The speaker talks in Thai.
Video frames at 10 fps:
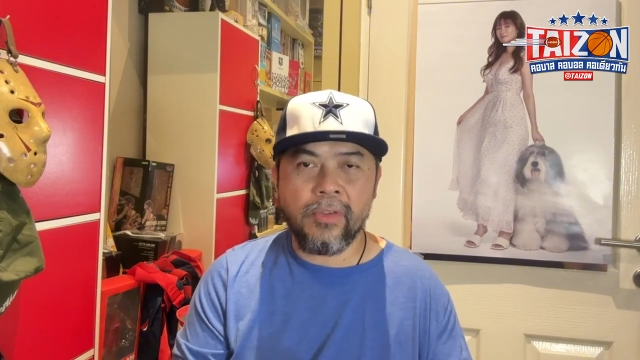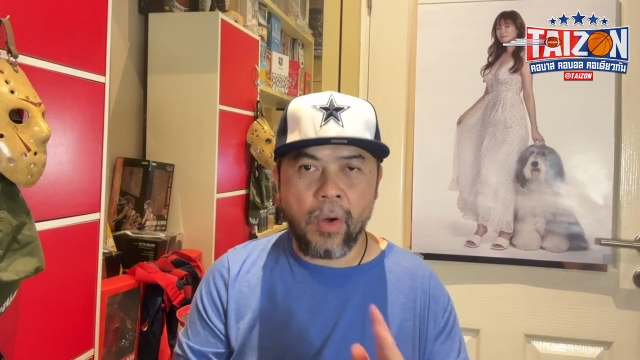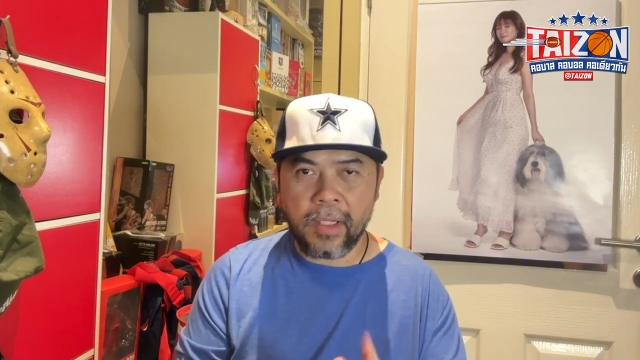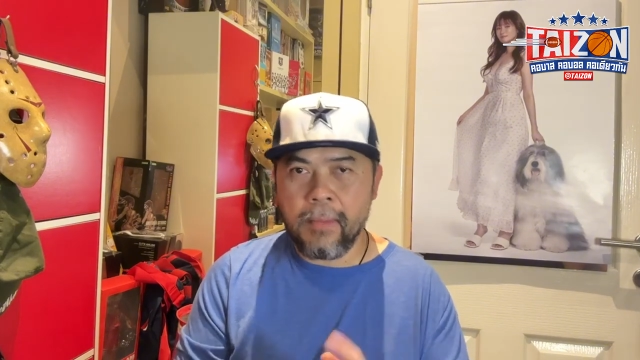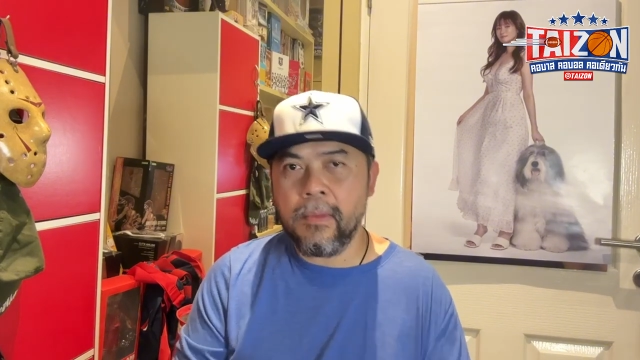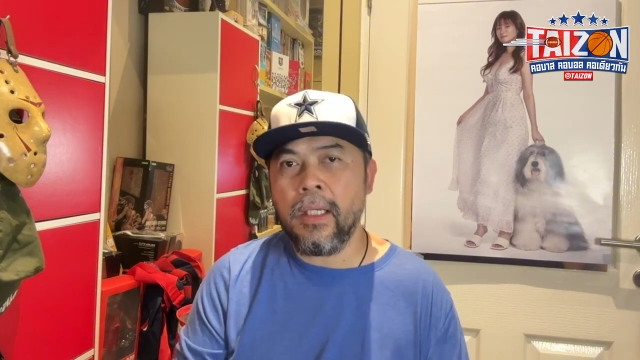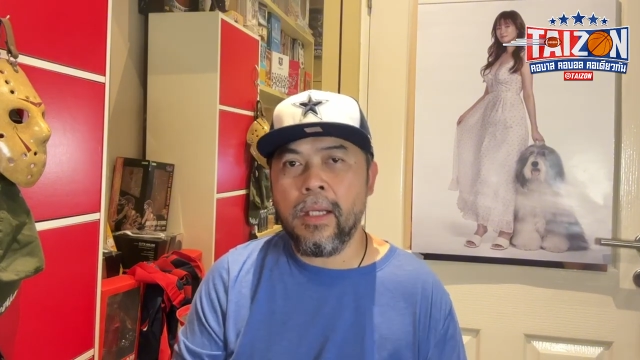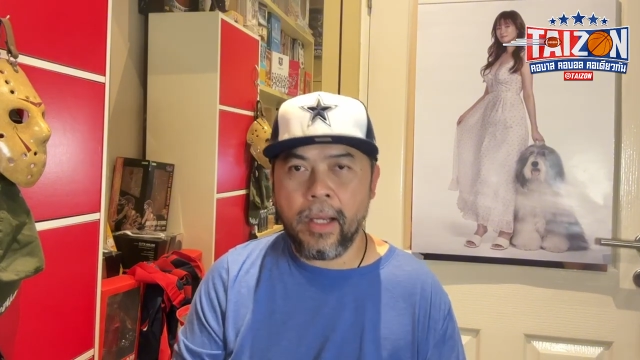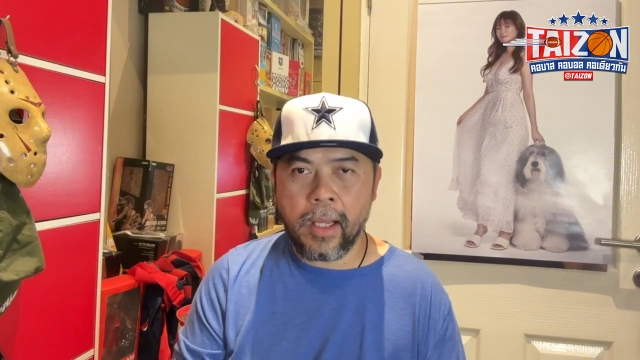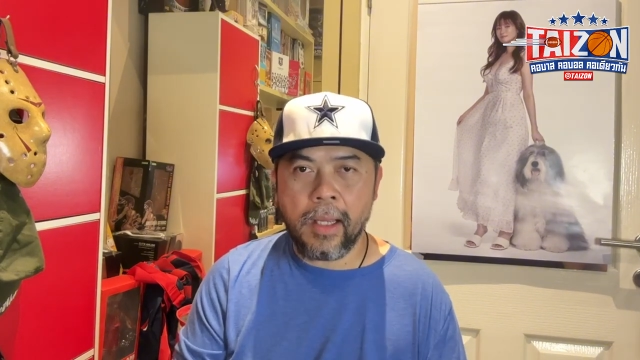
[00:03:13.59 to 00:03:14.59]
สองเกมติด
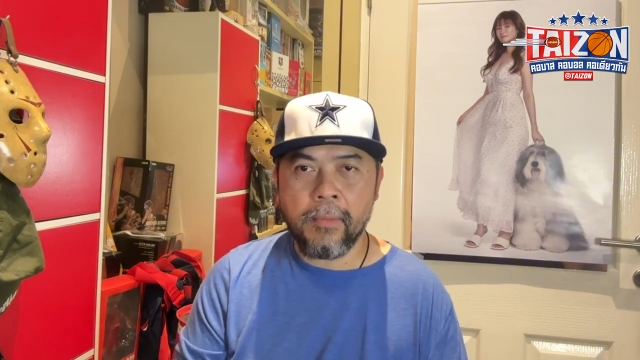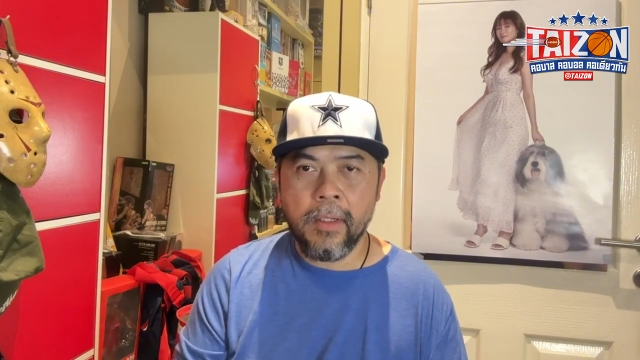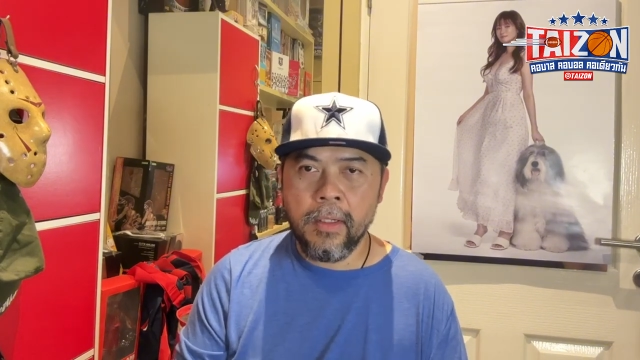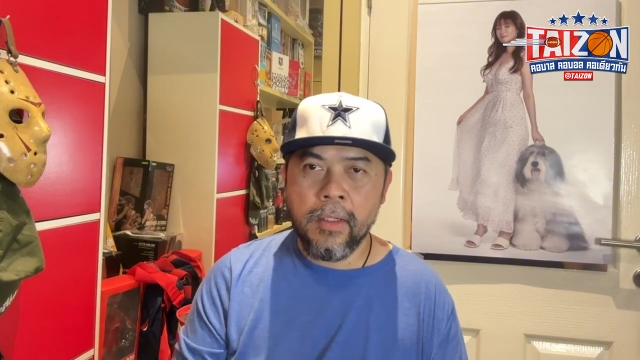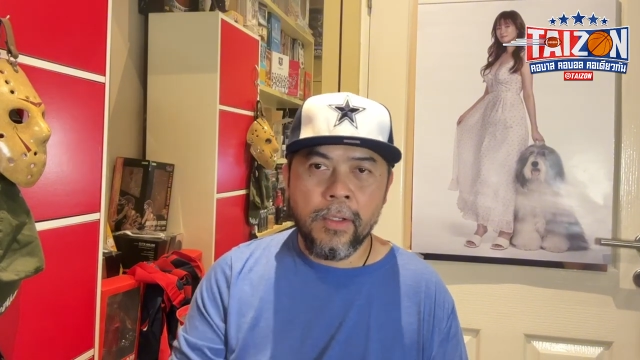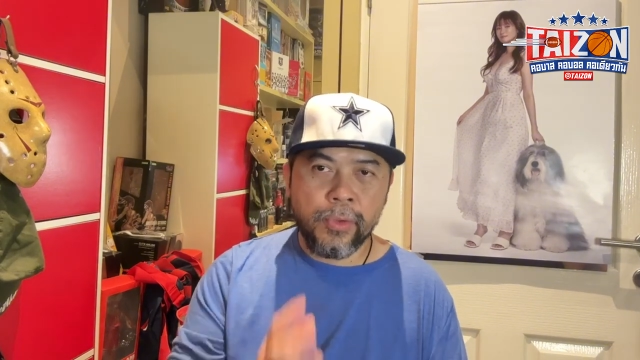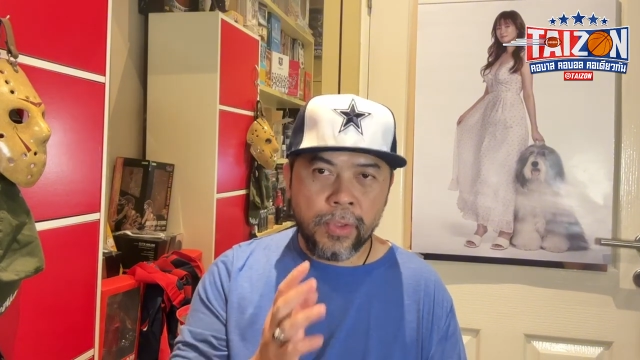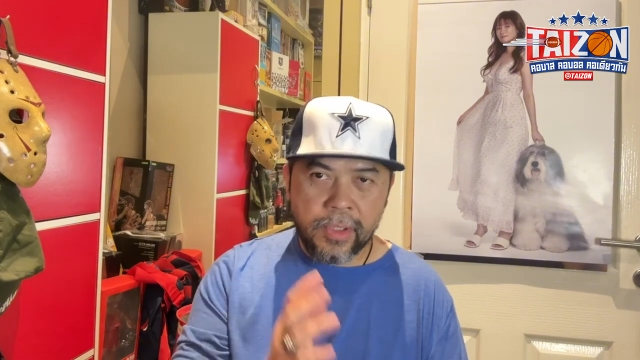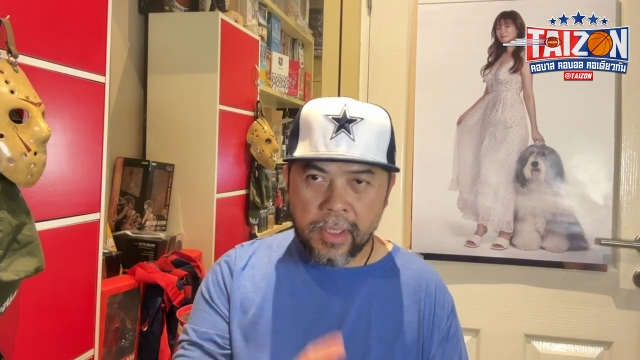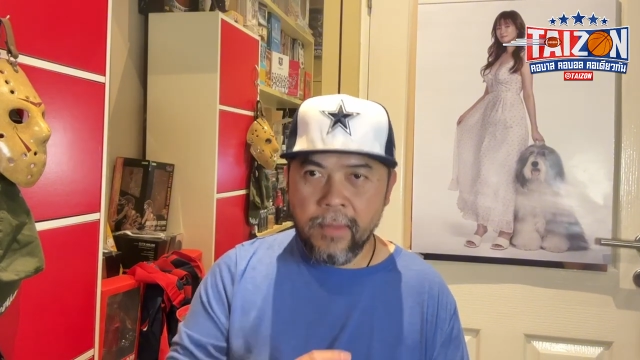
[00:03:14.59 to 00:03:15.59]
แล้วนะครับส่
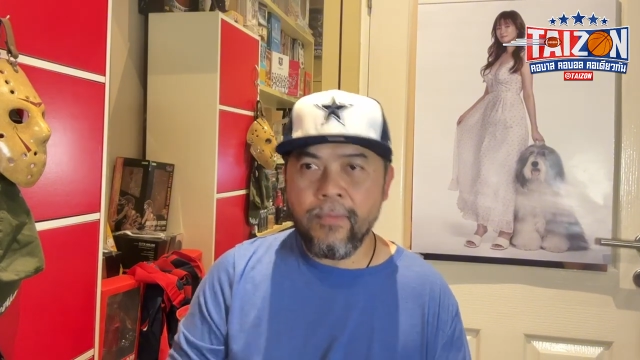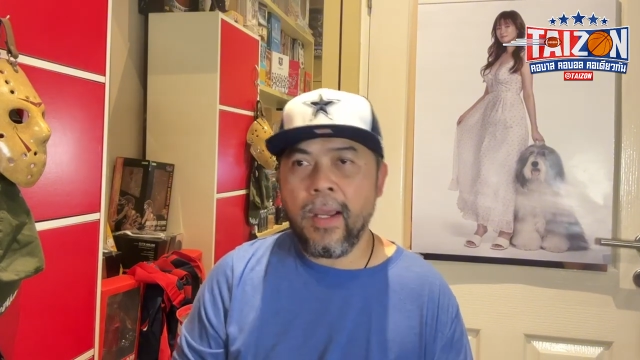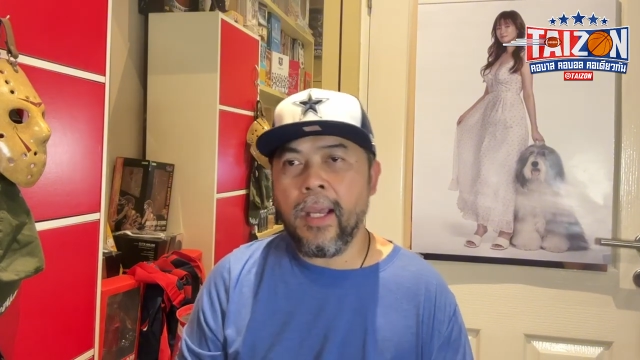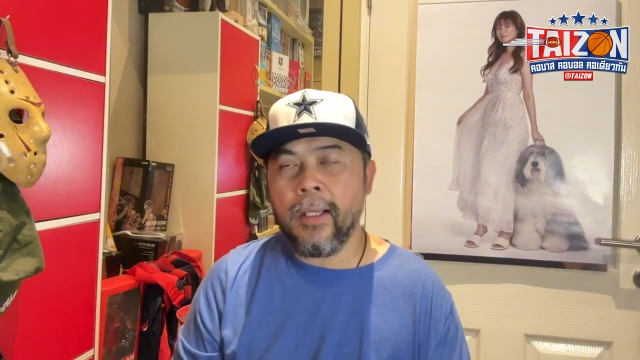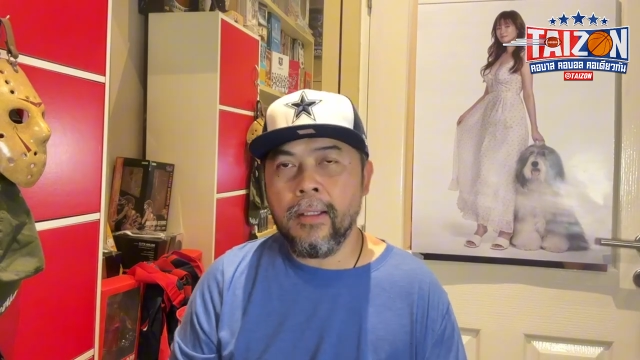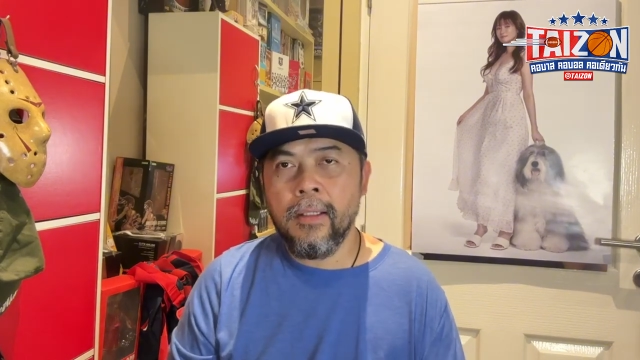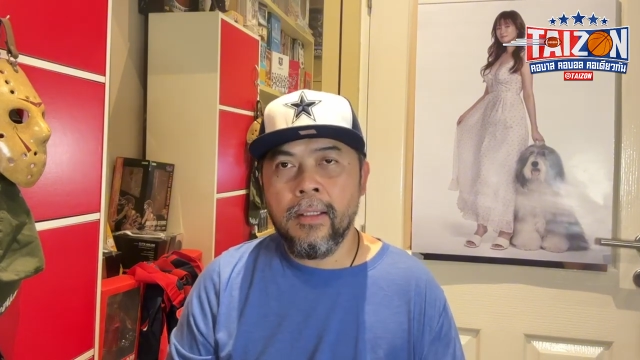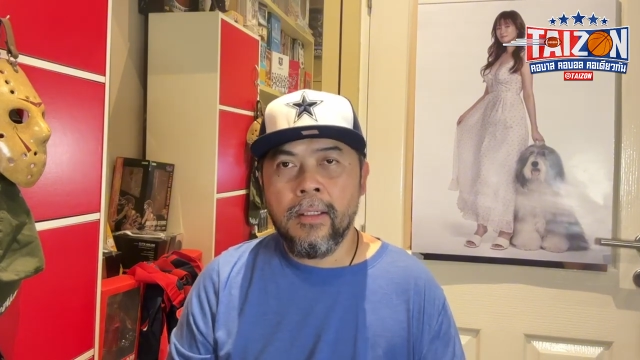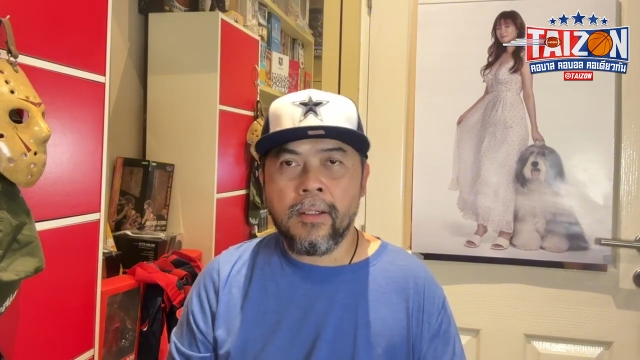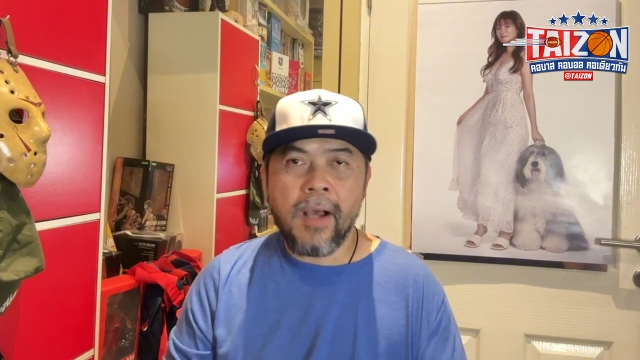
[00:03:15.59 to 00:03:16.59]
วน Chiefs เอง
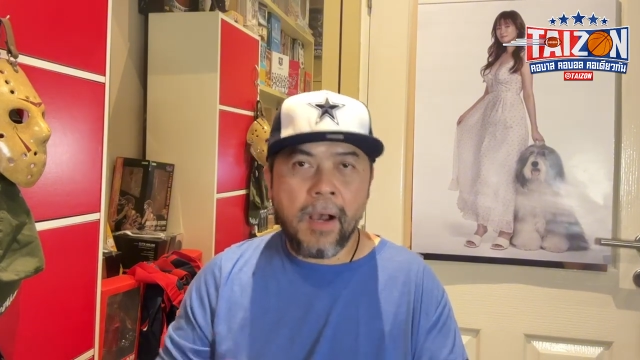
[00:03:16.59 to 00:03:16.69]
ก็เอา